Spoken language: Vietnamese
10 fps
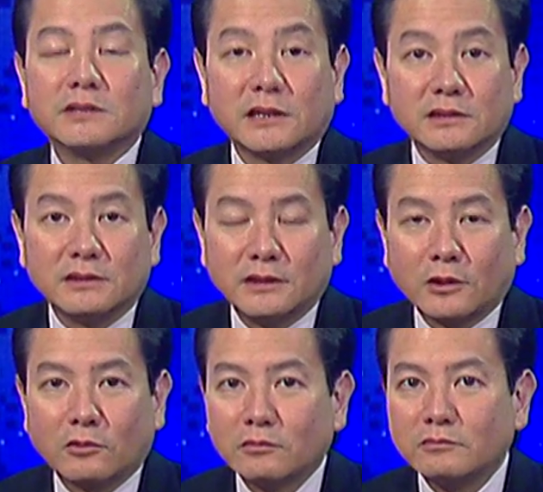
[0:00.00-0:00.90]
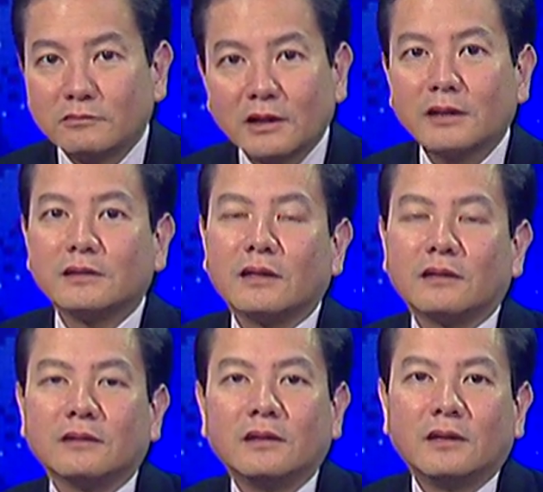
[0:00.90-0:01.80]
bác sĩ nhân cũng rất là
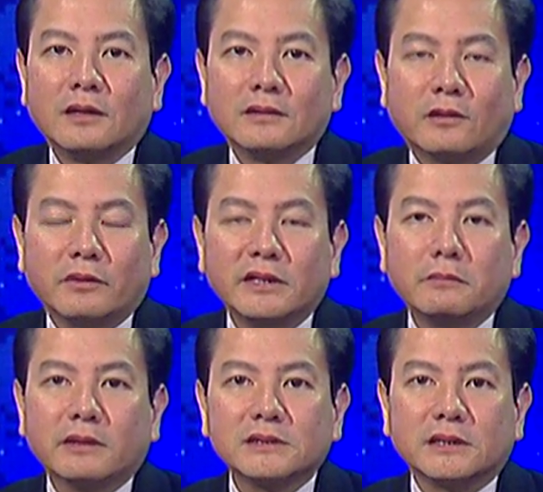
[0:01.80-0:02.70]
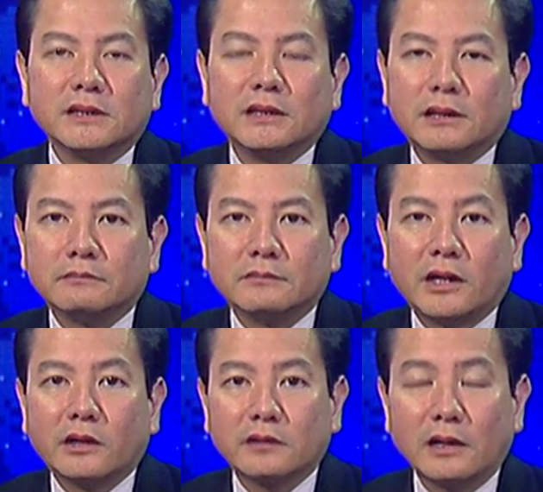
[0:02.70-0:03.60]
uh, đồng ý với bác sĩ um,
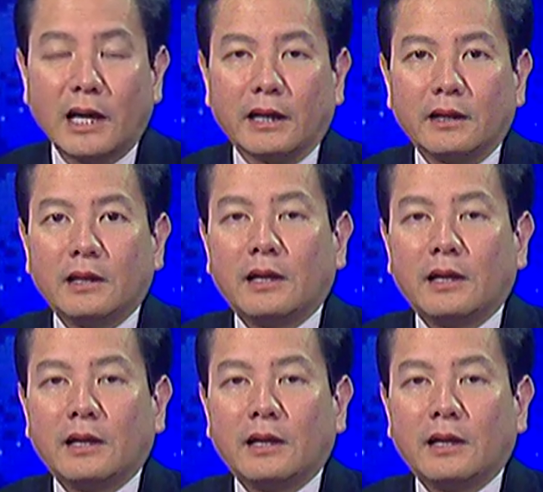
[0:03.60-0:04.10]
director là